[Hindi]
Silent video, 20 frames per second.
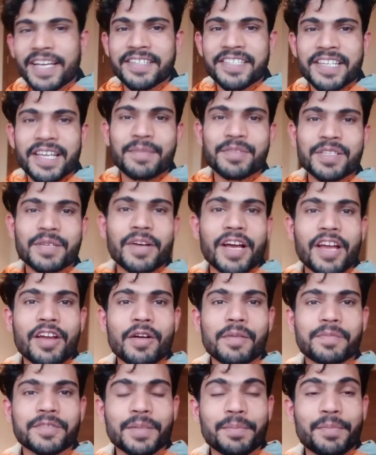कैसे आप सब आई
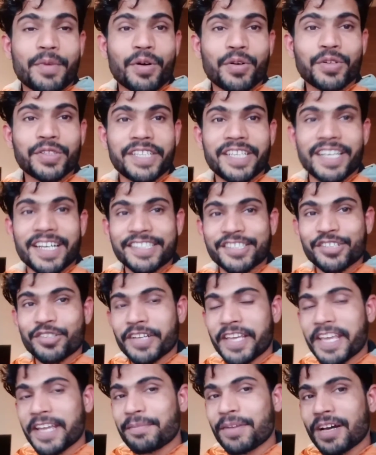होप सब बहुत ही अच्छे
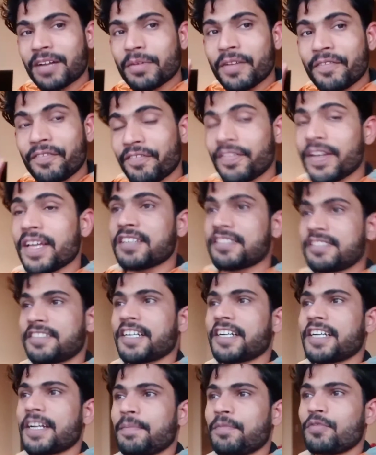होंगे एक बार में फिर
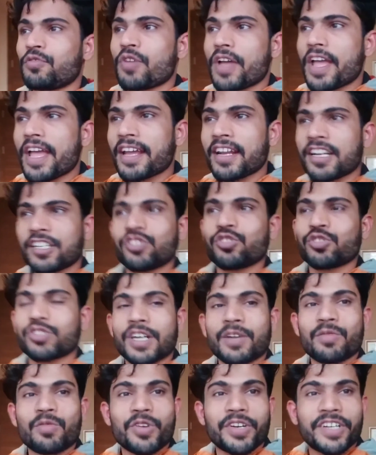सेटअप टू एरर जो
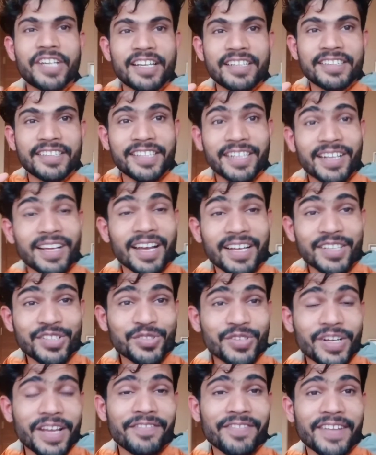था वो डन दिखा
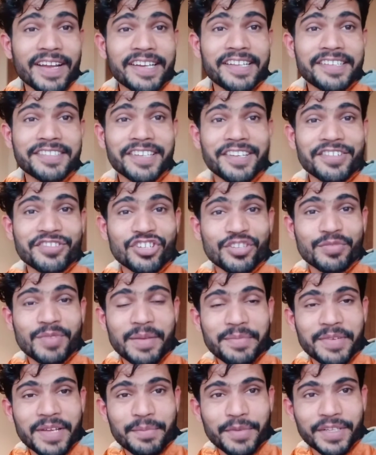चुका है फाइनली स्क्रीनशॉट
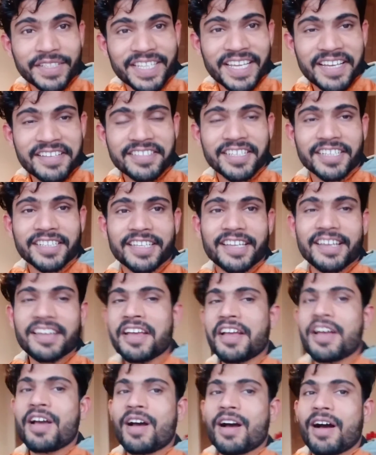पर आप यहाँ पर देख सकते हैं
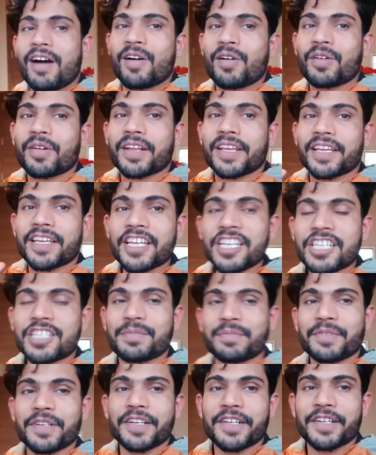और
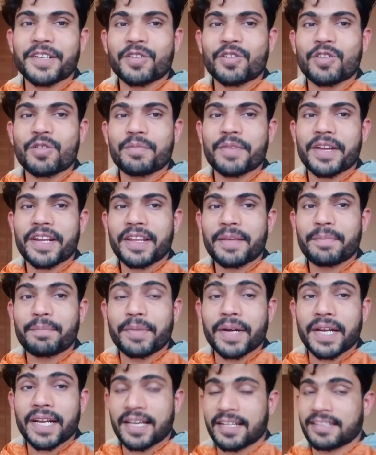इस वीडियो को मैंने
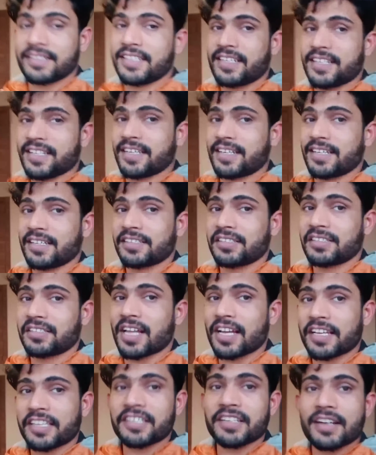बना दिया है
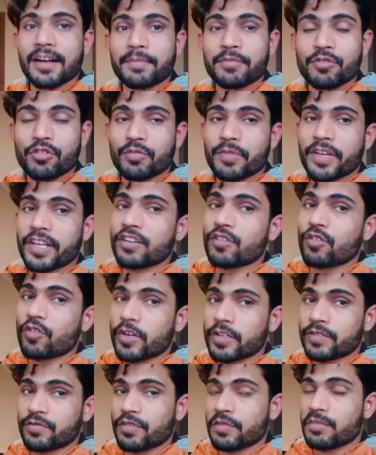ताकि आप लोग भी
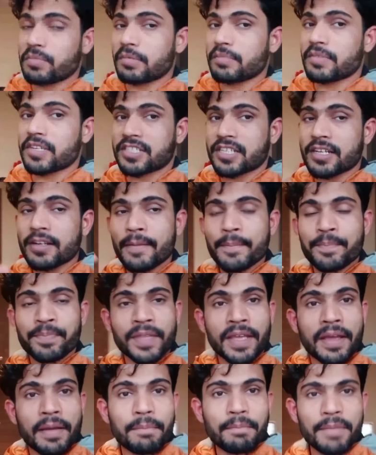नॉलेजफुल इन्फॉर्मेशन
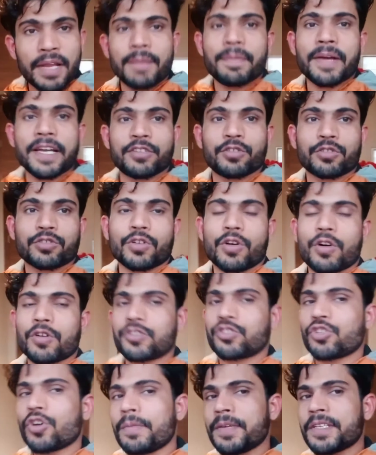मिल पाए दोस्तों
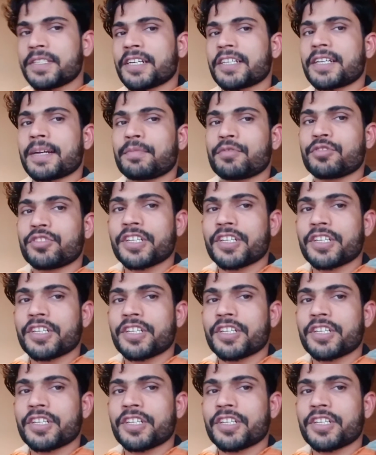और जो भी सेटअप टू